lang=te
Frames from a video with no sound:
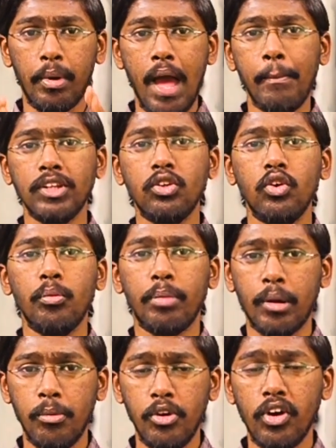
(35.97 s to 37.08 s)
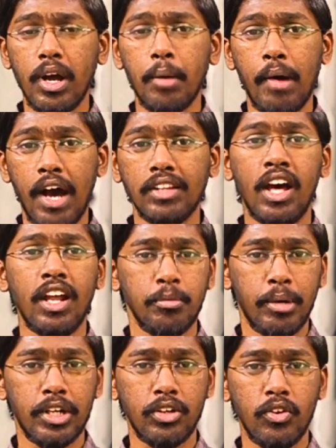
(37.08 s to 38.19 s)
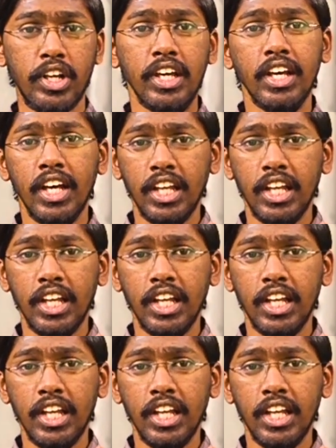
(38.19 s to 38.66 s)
ప్రేమతో ప్రభు యొక్క పాదాలను పట్టుకొని